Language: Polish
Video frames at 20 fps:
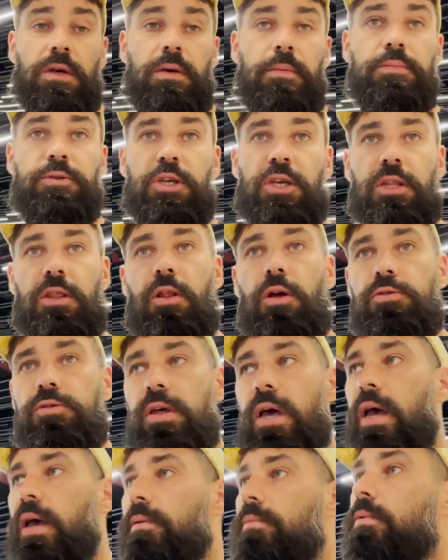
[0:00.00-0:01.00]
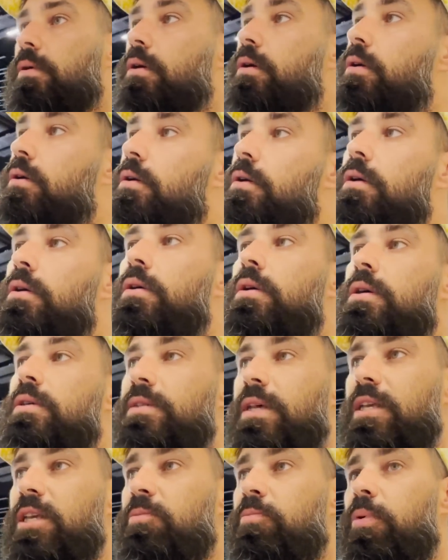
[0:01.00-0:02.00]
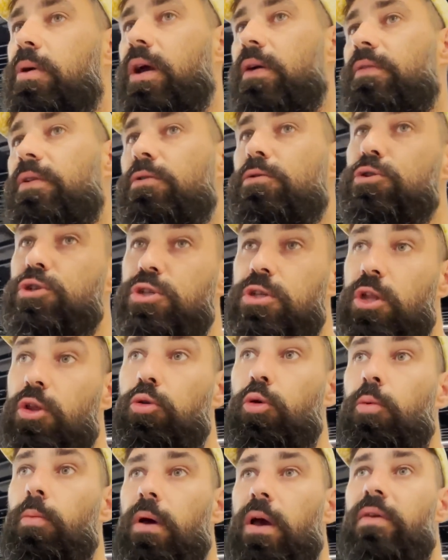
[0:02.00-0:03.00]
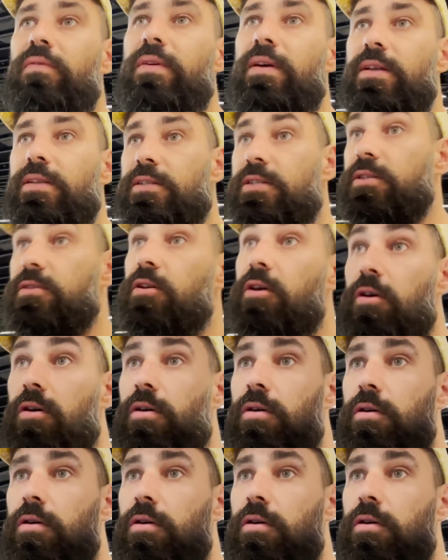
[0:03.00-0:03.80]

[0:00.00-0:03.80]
przed lotem, zanim pojawiły się te tłumy, więc no